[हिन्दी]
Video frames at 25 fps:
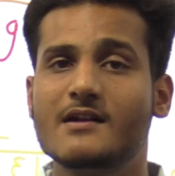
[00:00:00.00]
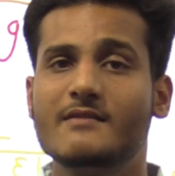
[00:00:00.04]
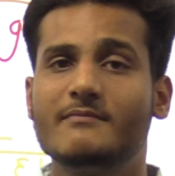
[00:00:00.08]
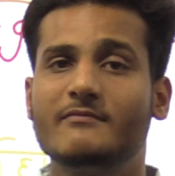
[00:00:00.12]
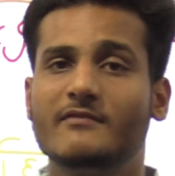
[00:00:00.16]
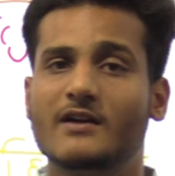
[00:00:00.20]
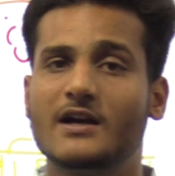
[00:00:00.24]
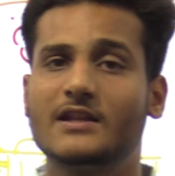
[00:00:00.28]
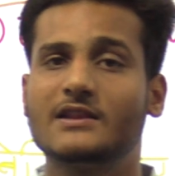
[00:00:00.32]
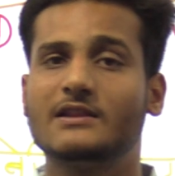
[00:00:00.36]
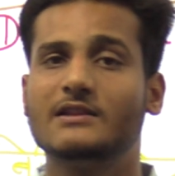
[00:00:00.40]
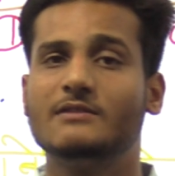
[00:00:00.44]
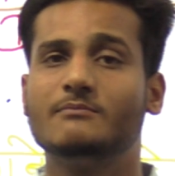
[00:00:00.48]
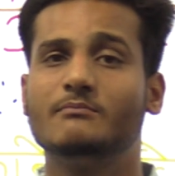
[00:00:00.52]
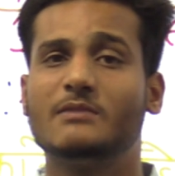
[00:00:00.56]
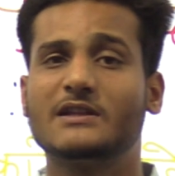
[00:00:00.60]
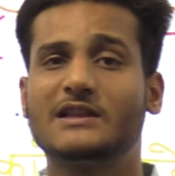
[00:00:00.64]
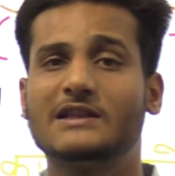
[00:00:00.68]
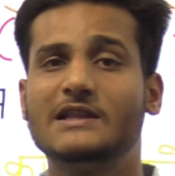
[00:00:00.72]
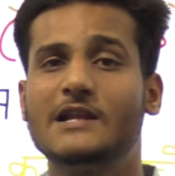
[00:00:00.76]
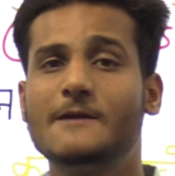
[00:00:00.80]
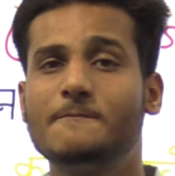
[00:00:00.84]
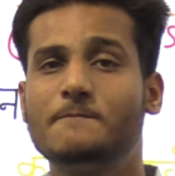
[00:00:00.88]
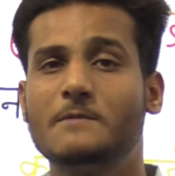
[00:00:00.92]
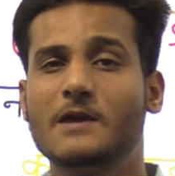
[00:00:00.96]
का
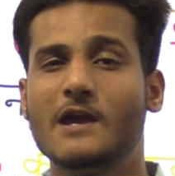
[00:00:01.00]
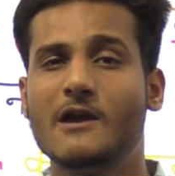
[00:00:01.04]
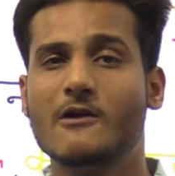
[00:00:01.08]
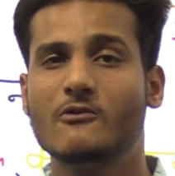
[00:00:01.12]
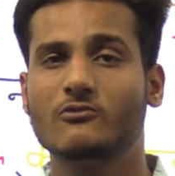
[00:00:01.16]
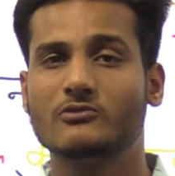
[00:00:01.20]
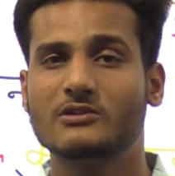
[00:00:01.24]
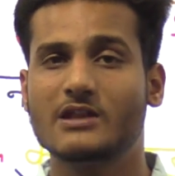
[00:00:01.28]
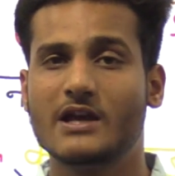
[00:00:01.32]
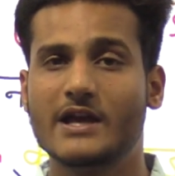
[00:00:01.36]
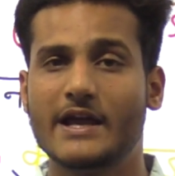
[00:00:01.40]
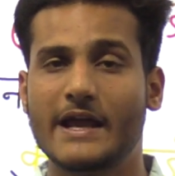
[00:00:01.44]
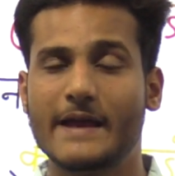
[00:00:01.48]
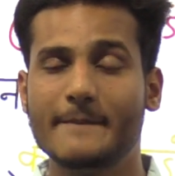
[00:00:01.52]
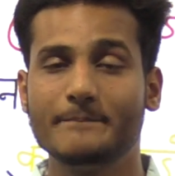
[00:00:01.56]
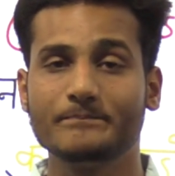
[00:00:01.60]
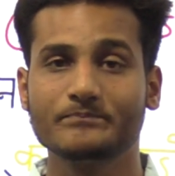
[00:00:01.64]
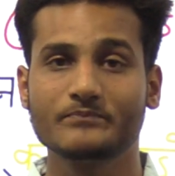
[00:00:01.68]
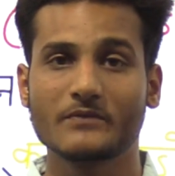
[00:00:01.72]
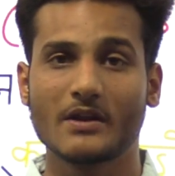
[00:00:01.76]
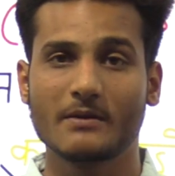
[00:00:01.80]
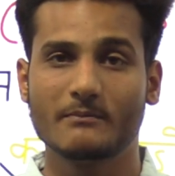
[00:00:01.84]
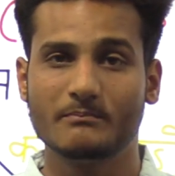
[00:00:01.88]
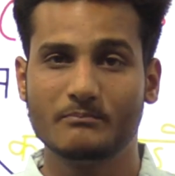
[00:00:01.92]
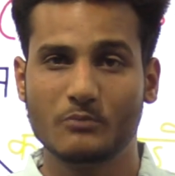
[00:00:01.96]
मतलब क्या होता है
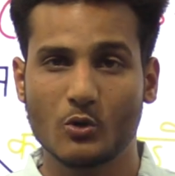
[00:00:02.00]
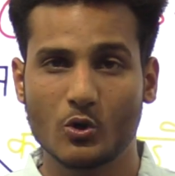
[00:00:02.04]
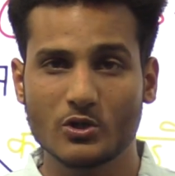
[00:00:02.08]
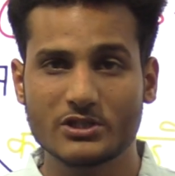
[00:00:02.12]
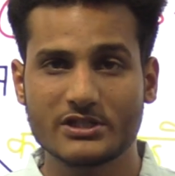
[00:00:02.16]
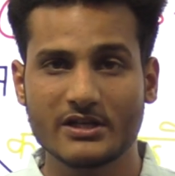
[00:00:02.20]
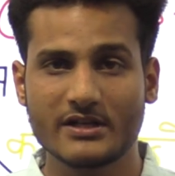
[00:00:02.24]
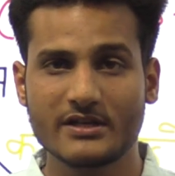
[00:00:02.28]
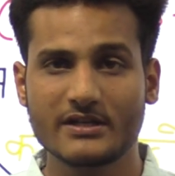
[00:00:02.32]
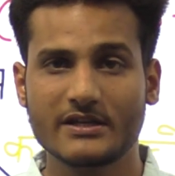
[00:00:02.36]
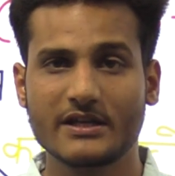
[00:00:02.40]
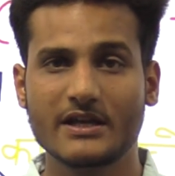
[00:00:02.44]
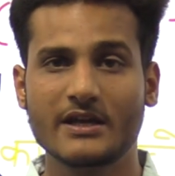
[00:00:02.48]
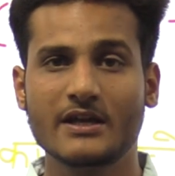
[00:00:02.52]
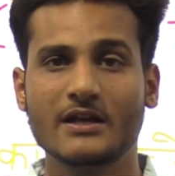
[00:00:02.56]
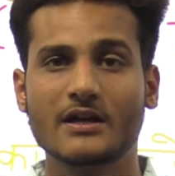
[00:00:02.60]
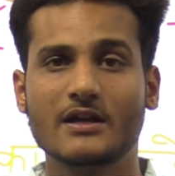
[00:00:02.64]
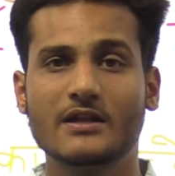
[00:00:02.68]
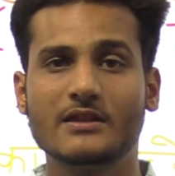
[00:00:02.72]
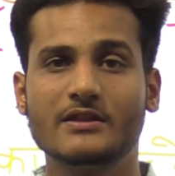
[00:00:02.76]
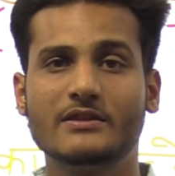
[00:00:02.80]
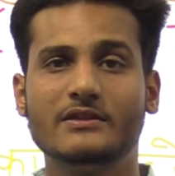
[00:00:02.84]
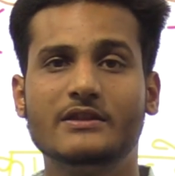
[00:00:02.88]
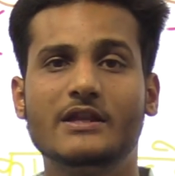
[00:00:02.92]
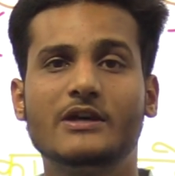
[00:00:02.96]
भोजन के
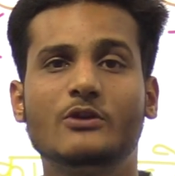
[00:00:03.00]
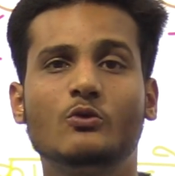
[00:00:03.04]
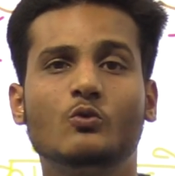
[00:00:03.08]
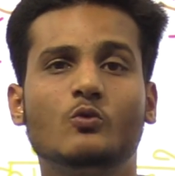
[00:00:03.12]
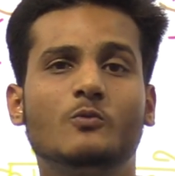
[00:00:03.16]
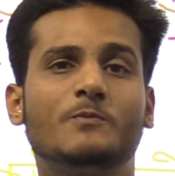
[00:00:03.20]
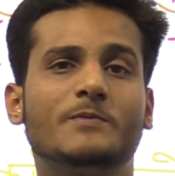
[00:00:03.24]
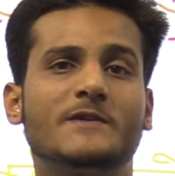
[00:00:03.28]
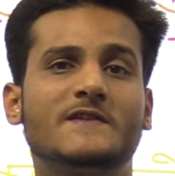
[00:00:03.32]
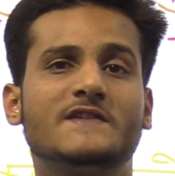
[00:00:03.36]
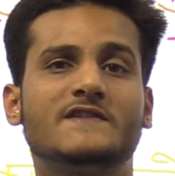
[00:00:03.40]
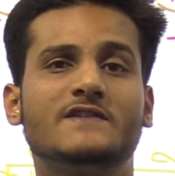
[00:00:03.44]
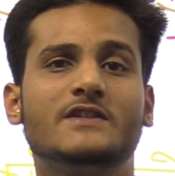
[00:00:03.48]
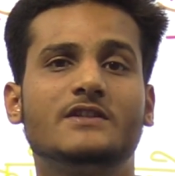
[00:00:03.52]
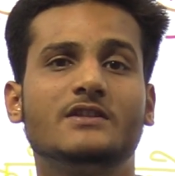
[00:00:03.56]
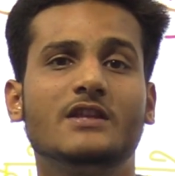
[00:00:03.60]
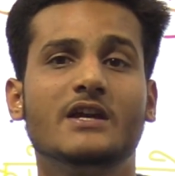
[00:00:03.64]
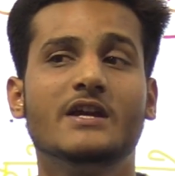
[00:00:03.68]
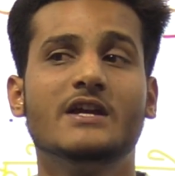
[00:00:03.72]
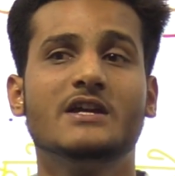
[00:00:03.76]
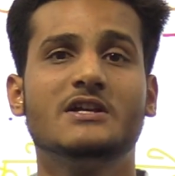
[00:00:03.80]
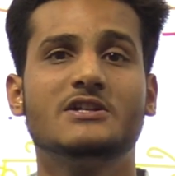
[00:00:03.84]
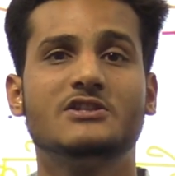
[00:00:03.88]
अंदर उपस्थित